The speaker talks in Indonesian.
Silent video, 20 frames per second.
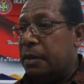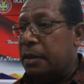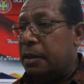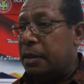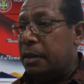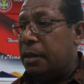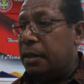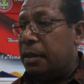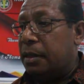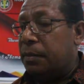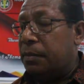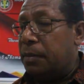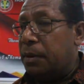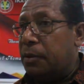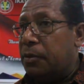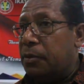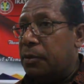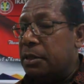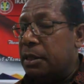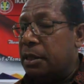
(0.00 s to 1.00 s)
uh,
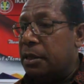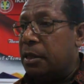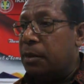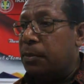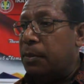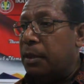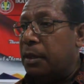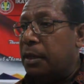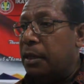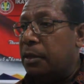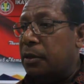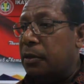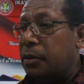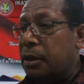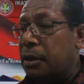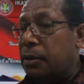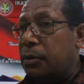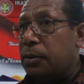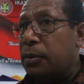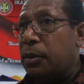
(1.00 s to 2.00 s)
pengurus yang terpilih atau
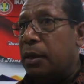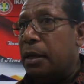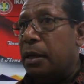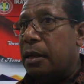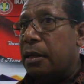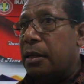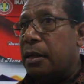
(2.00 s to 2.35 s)
ketua